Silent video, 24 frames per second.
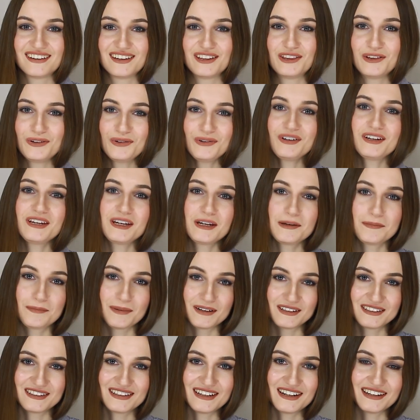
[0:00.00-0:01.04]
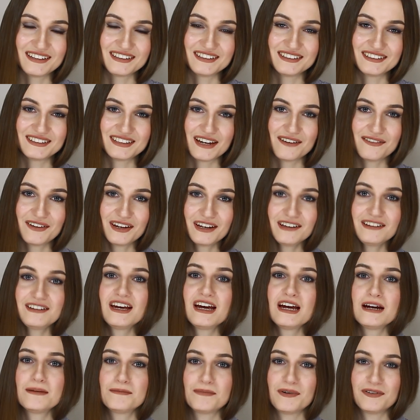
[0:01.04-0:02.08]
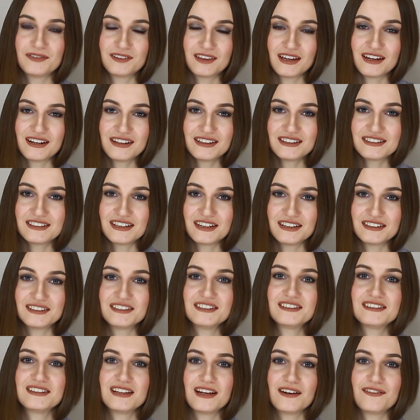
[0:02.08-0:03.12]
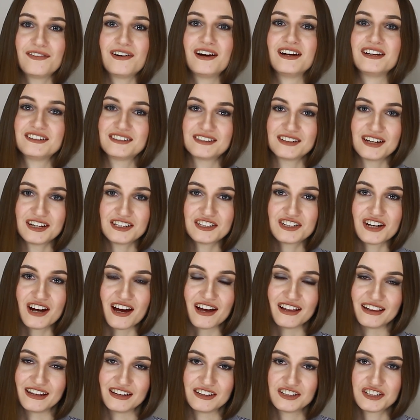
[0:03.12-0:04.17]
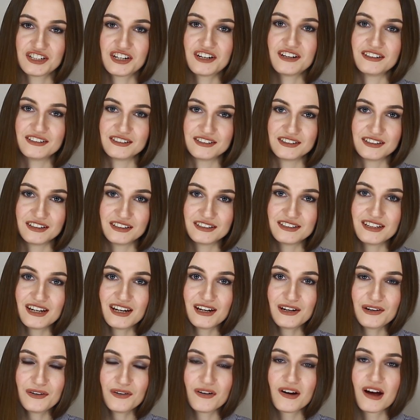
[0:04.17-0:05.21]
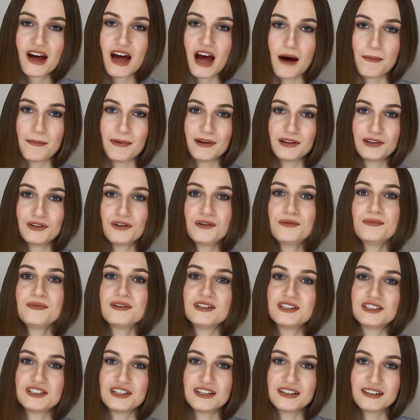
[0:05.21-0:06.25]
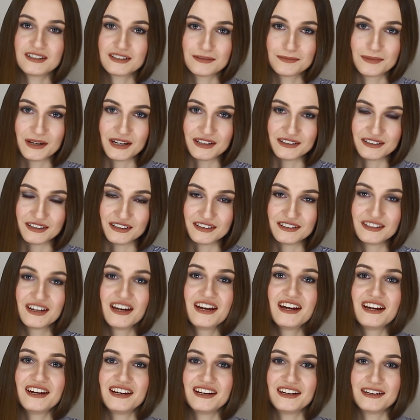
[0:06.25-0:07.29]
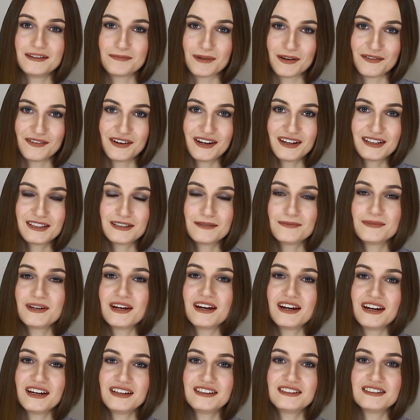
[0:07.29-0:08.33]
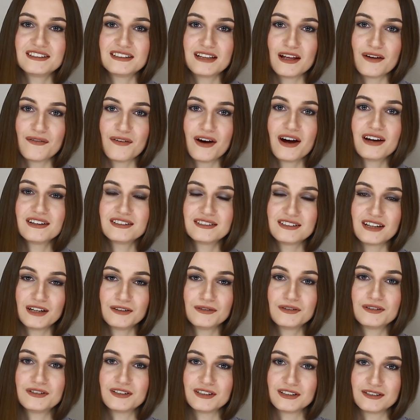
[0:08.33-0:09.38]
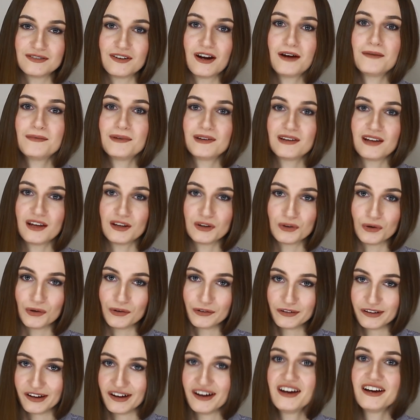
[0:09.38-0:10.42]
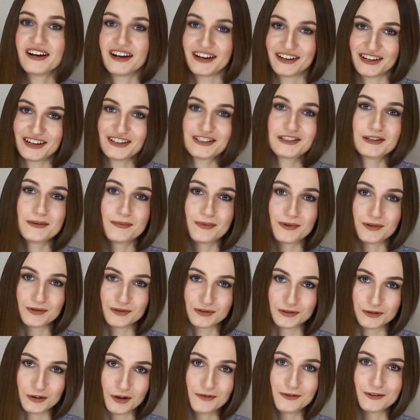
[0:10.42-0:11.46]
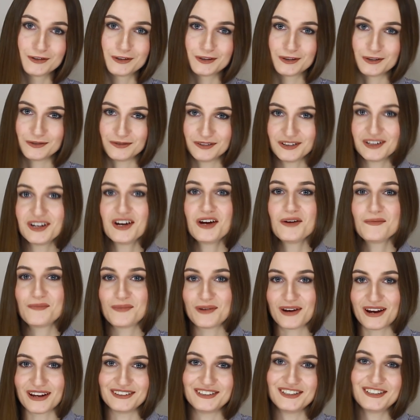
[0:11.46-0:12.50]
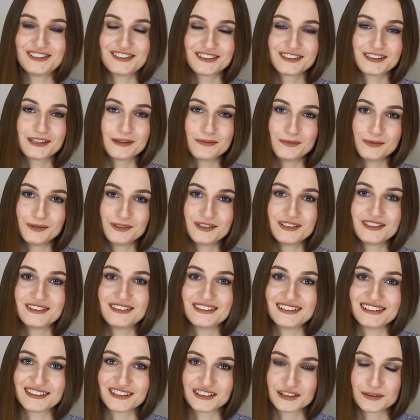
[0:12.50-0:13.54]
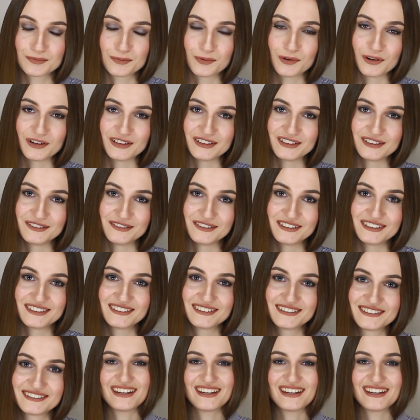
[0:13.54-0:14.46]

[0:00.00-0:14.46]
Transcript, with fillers: Ну и последний совет Повторите эти слова сначала через неделю, а потом через месяц. И поверьте мне, эти слова останутся с вами надолго. Конечно, при условии, что вы периодически будете их использовать.